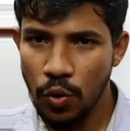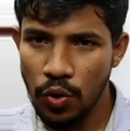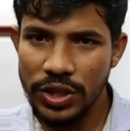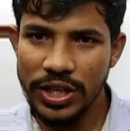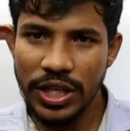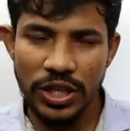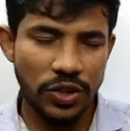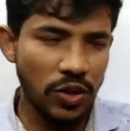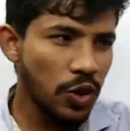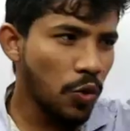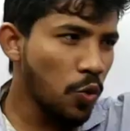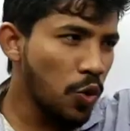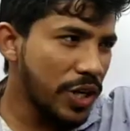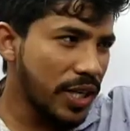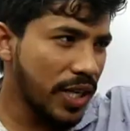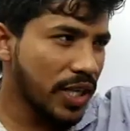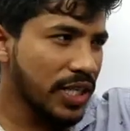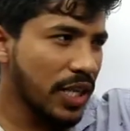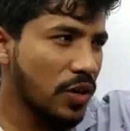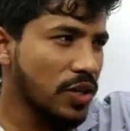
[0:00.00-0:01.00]
ওইটা আসলে
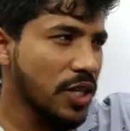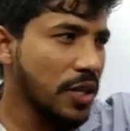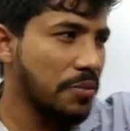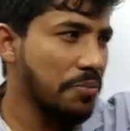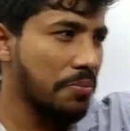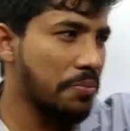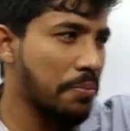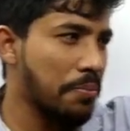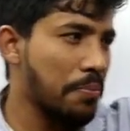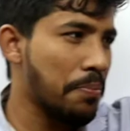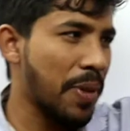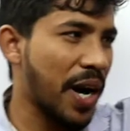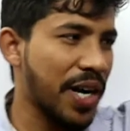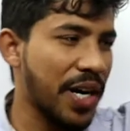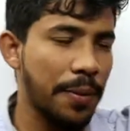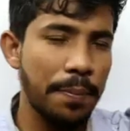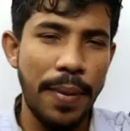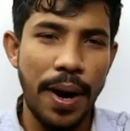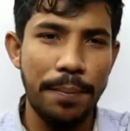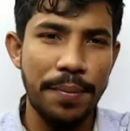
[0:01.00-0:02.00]
ওইটা সাহায্যেই
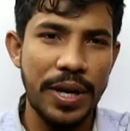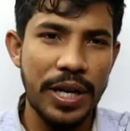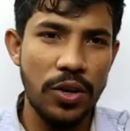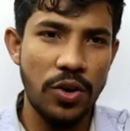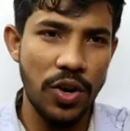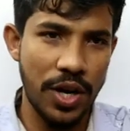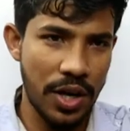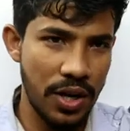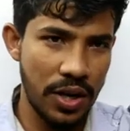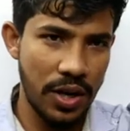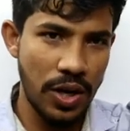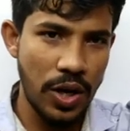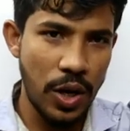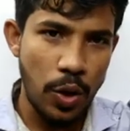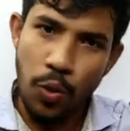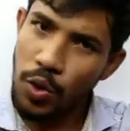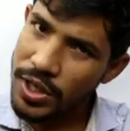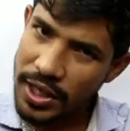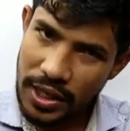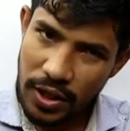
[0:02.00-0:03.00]
ব্লাডের পাম্পিং করায়
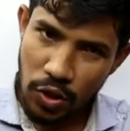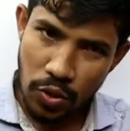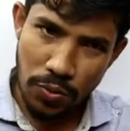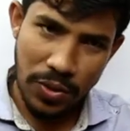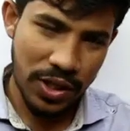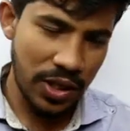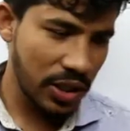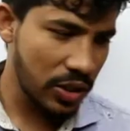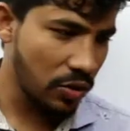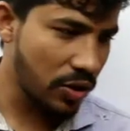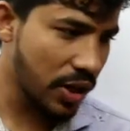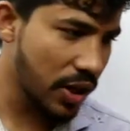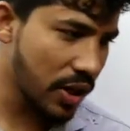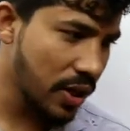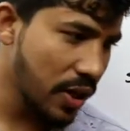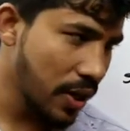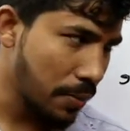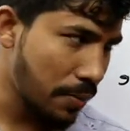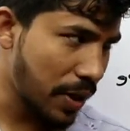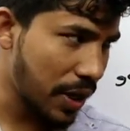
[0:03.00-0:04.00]
ওইটাকে তোমাদের আসলে
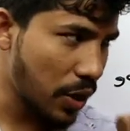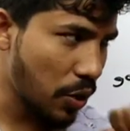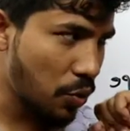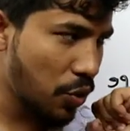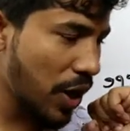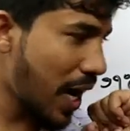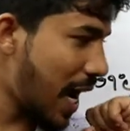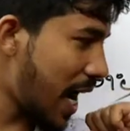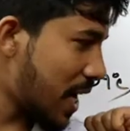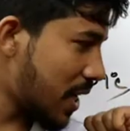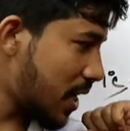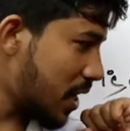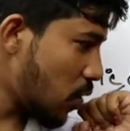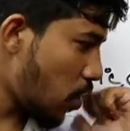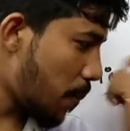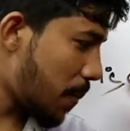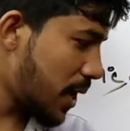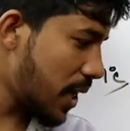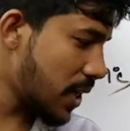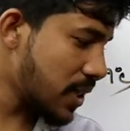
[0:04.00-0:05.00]
মানে ওই হার্টের
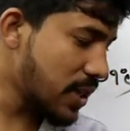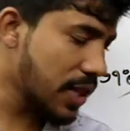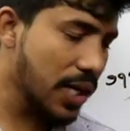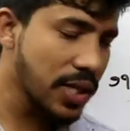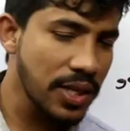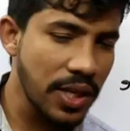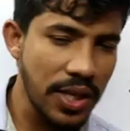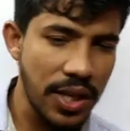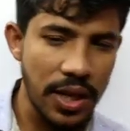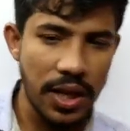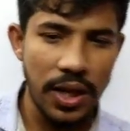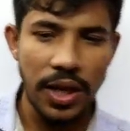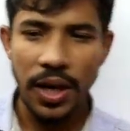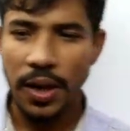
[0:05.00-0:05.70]
ওপেন হার্ট সার্জারি